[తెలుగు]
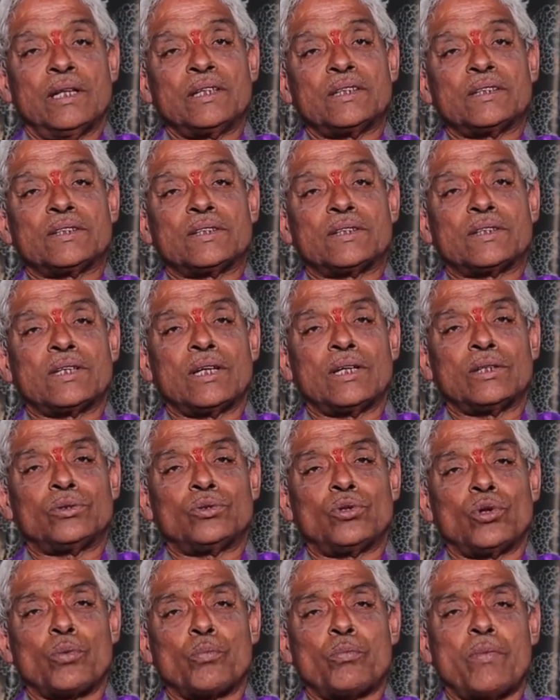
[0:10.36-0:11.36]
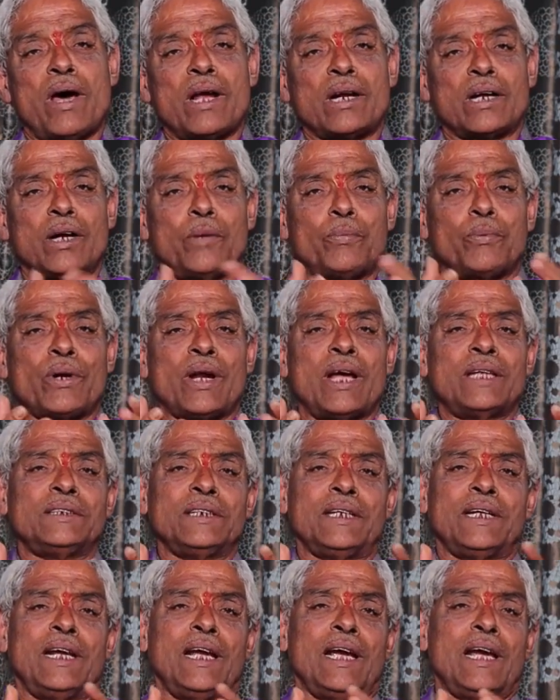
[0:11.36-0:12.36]
ఎంత దుర్మార్గపు
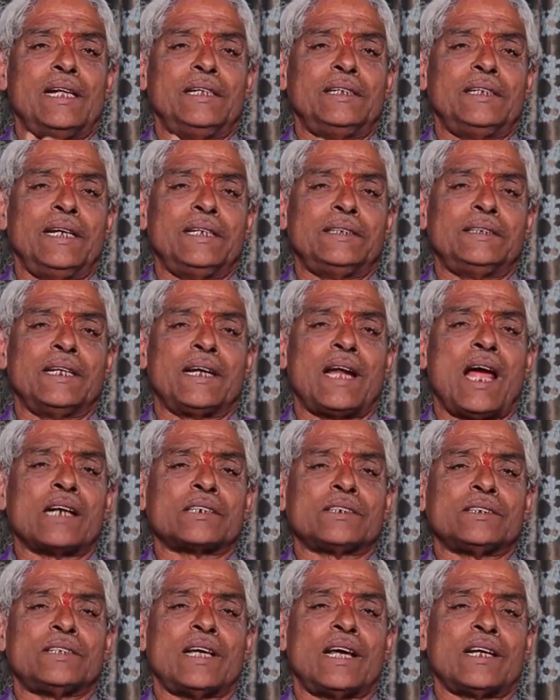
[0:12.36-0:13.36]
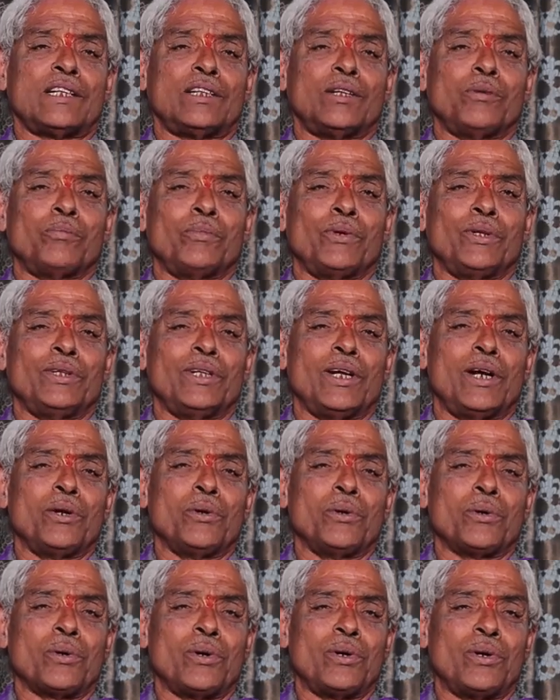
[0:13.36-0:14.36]
రాజకీయాలు చేసి రాక్షసానందం
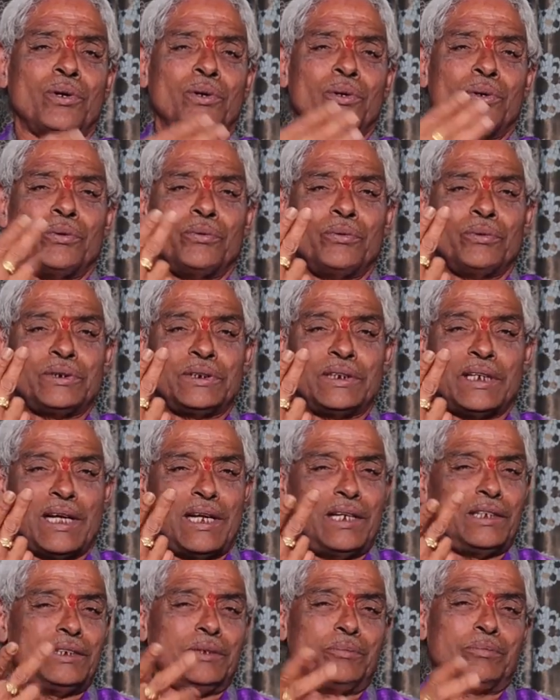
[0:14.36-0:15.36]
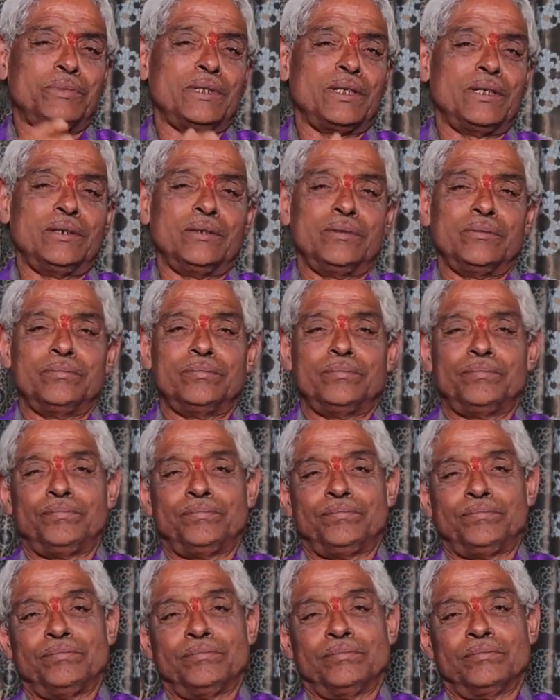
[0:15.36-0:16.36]
పొందాడో రెండు విషయాలు చెప్తాను
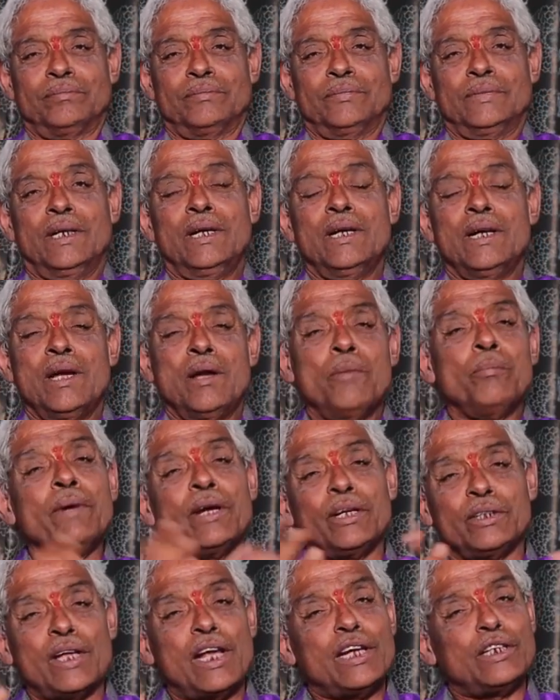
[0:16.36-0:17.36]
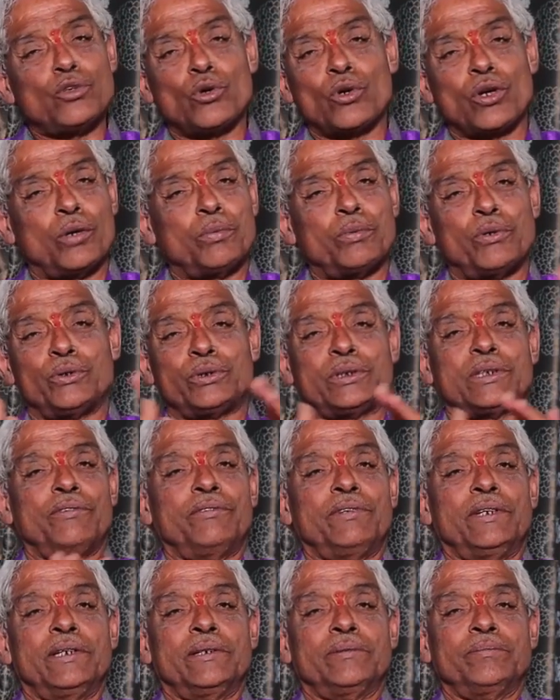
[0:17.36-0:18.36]
మీకు తెలిసి ఉండకపోవచ్చు
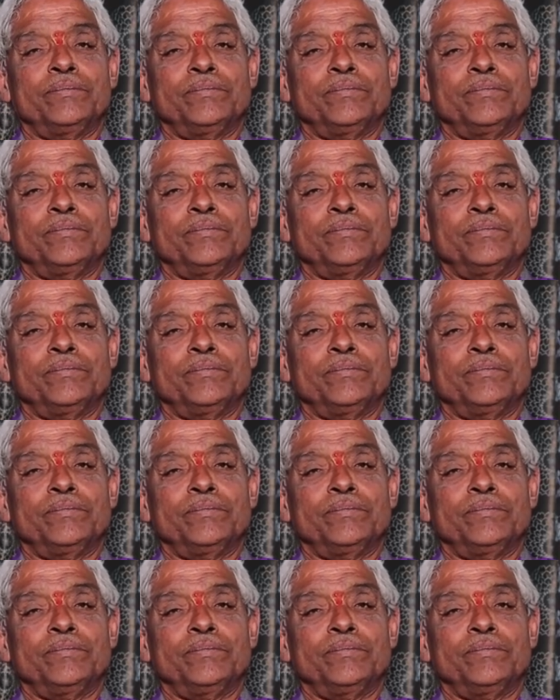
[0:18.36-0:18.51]
అవి